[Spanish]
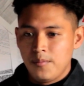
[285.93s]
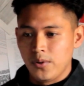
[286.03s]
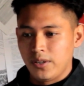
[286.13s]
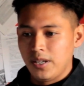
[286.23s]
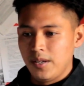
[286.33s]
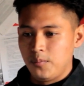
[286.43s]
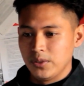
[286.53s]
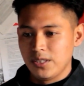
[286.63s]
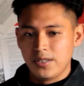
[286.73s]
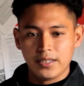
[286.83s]
porque
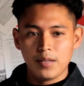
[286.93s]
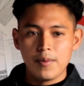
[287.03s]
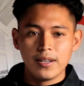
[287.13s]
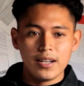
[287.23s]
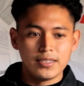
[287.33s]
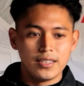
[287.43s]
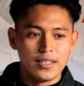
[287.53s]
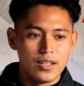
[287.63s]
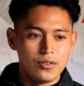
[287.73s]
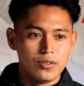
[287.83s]
pues de cierta manera se
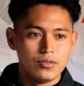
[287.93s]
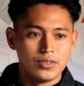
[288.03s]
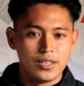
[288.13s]
dieron,